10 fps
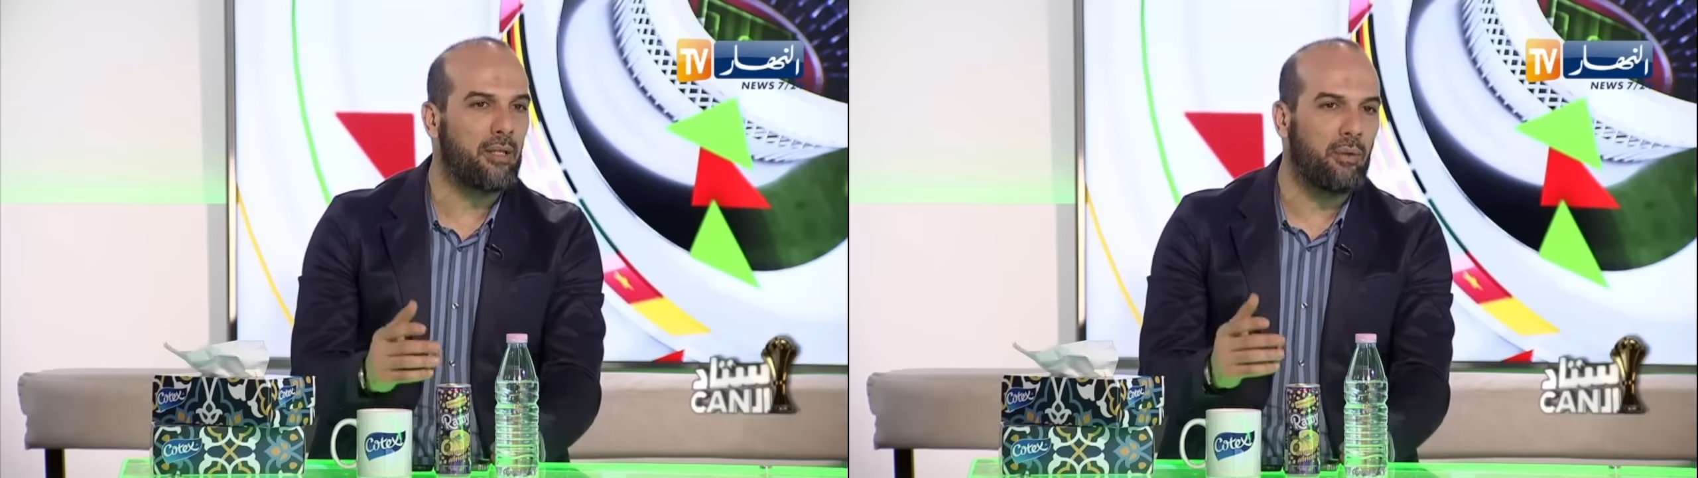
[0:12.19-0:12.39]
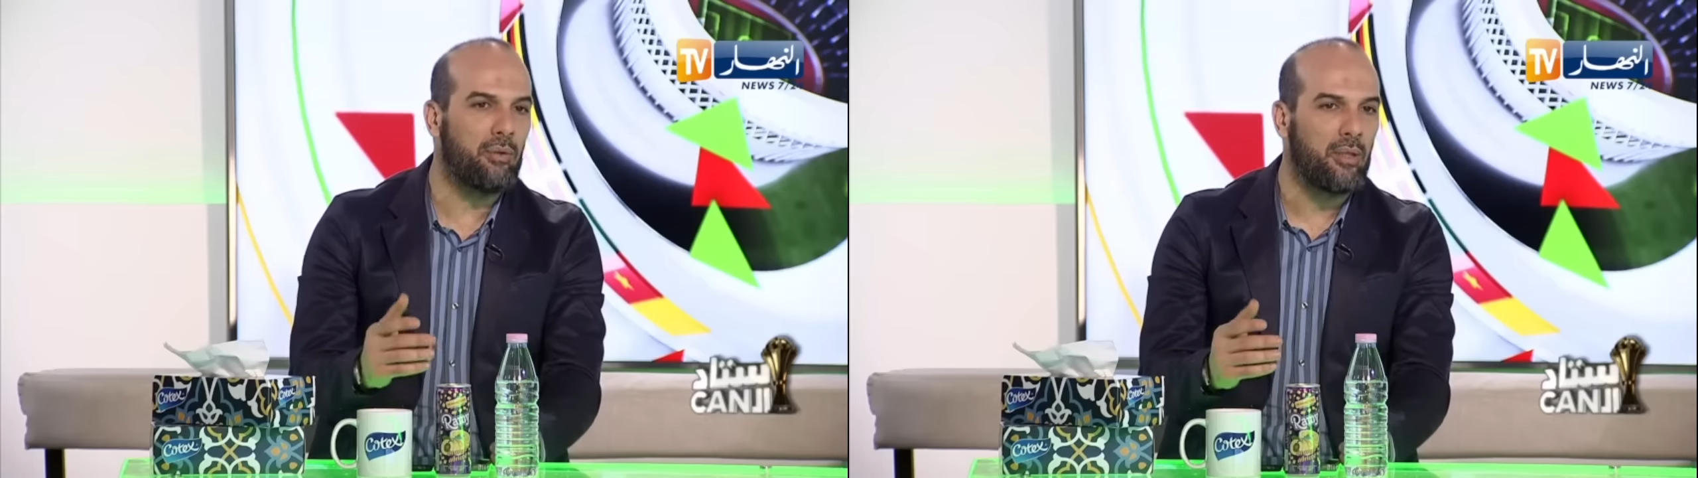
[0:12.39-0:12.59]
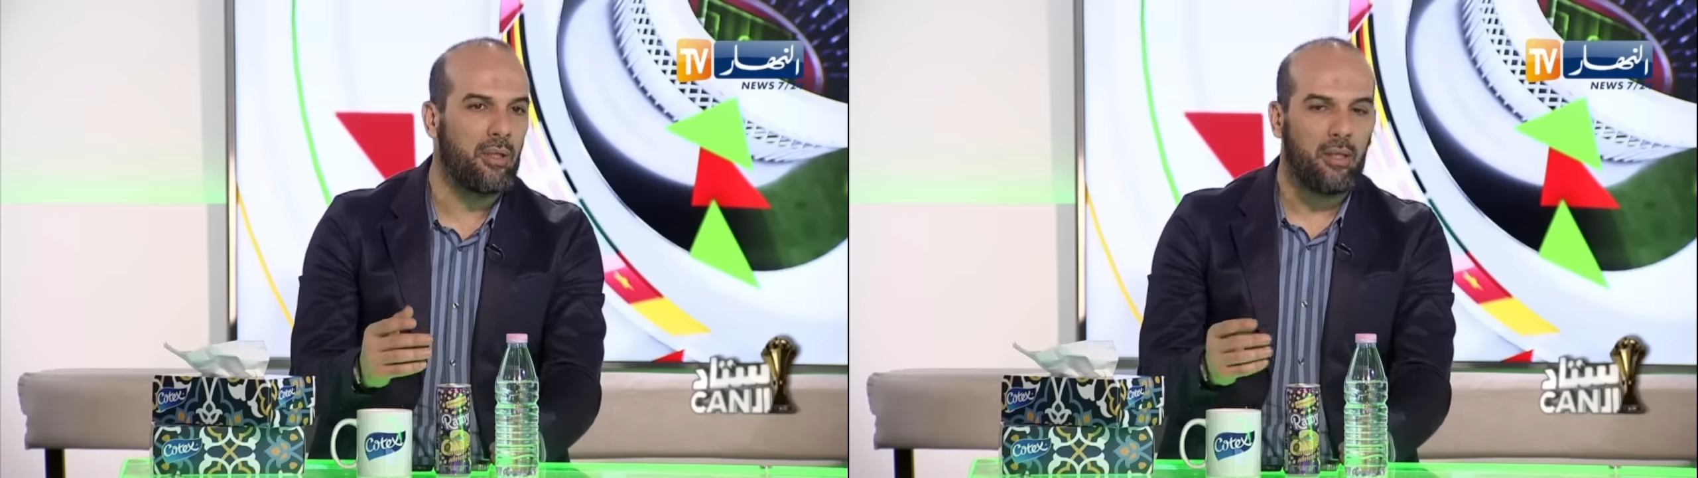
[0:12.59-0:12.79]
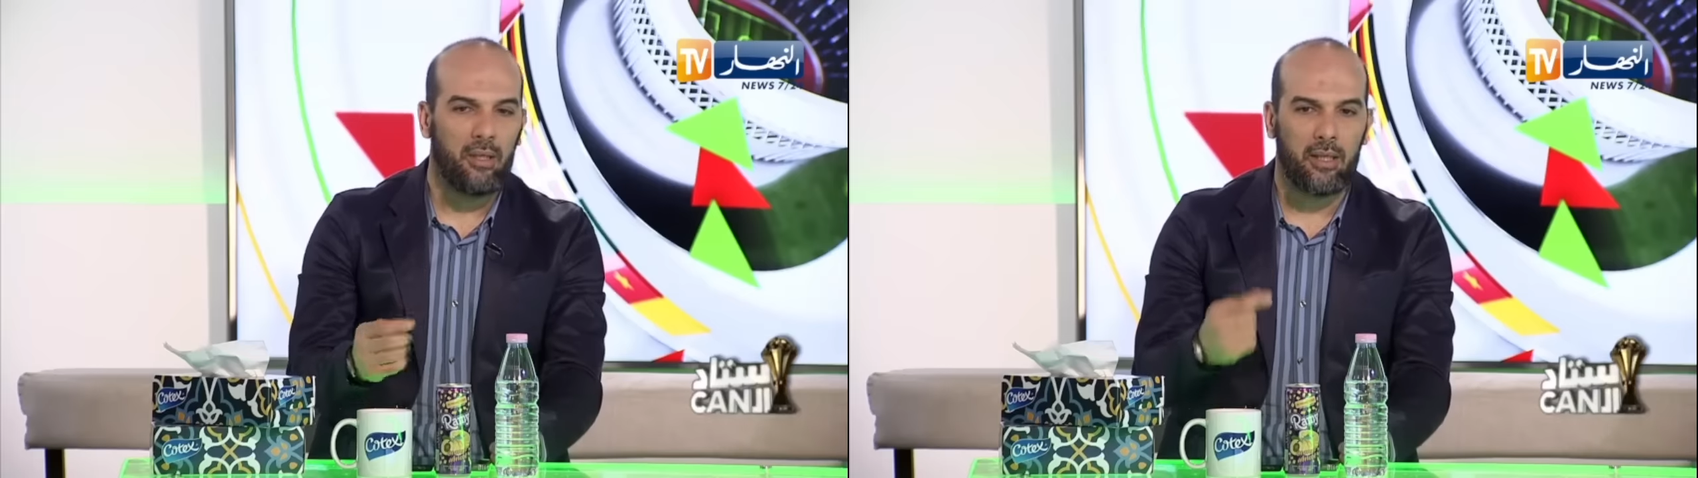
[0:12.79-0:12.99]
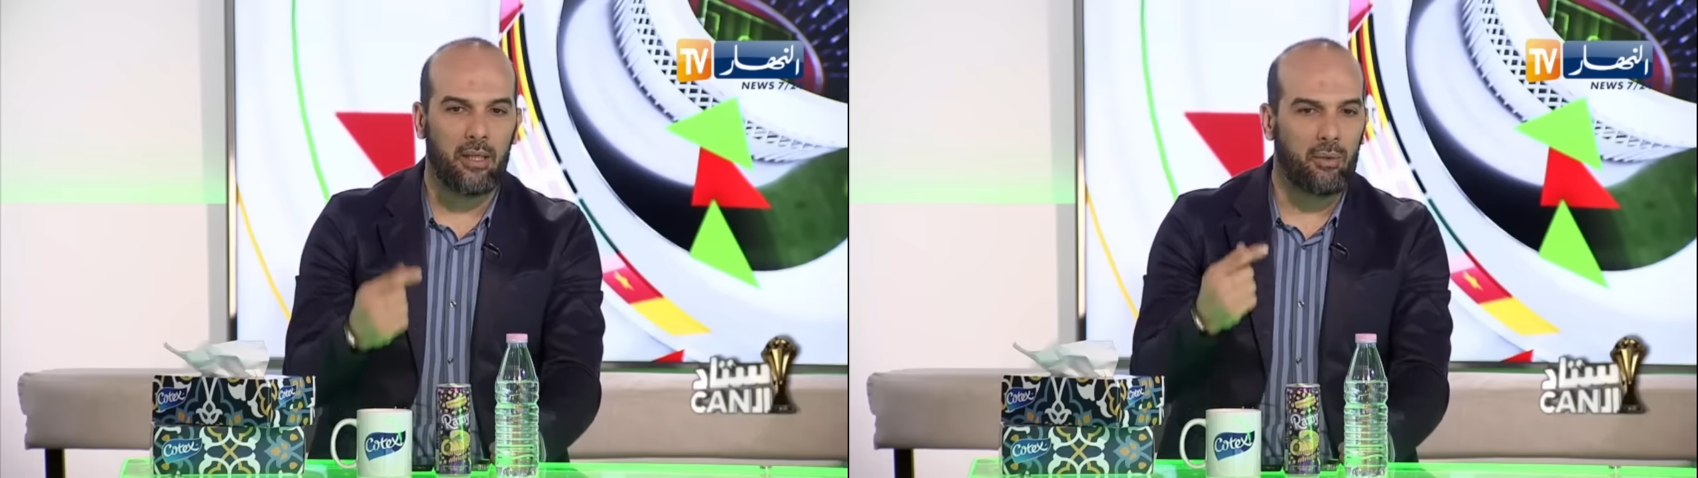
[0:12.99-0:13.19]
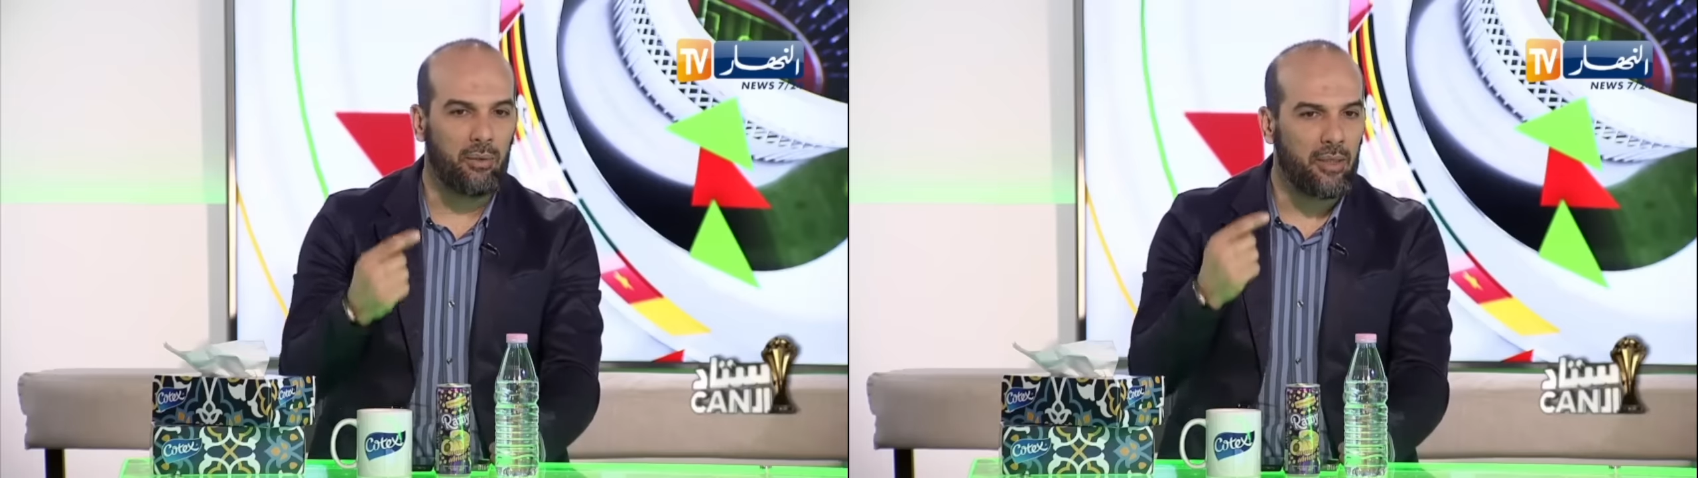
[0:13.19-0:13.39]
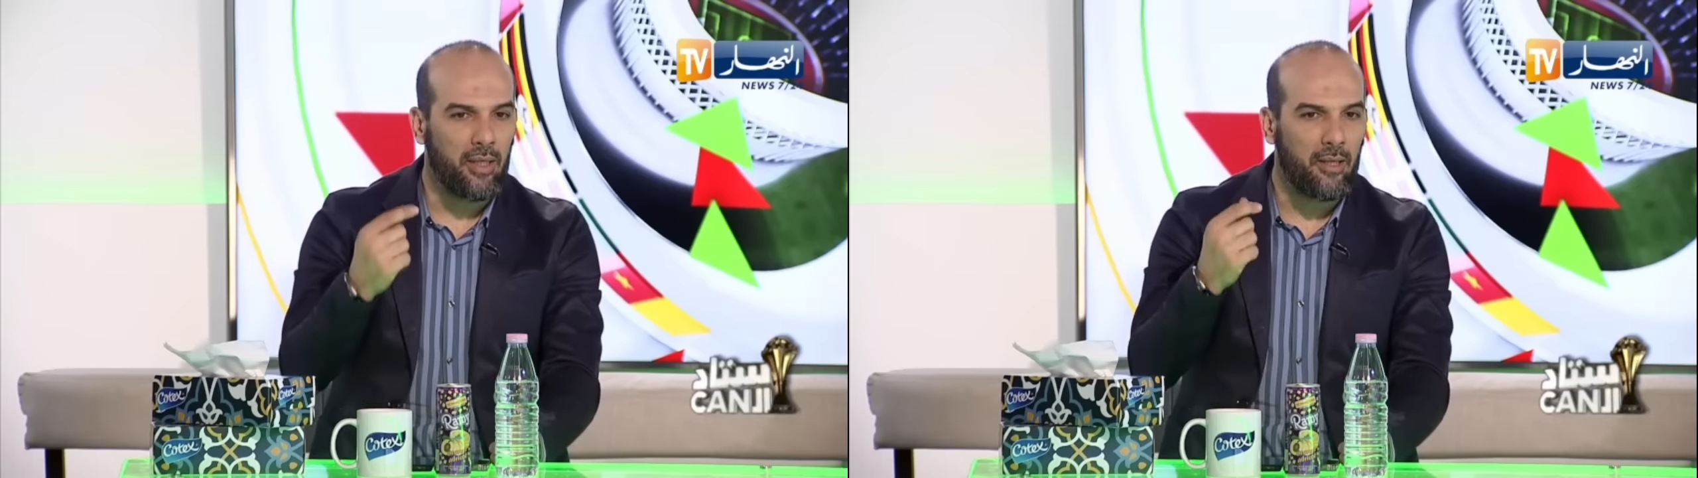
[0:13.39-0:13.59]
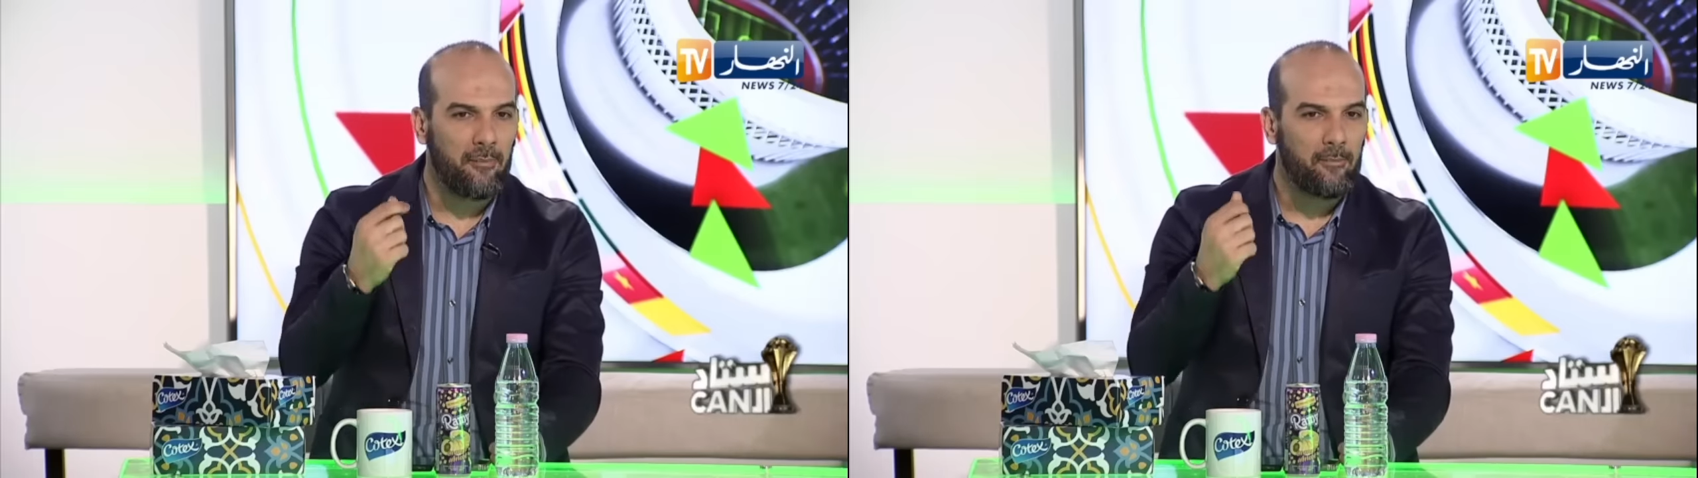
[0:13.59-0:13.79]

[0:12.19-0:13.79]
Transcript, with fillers: يكون كي يكون آه،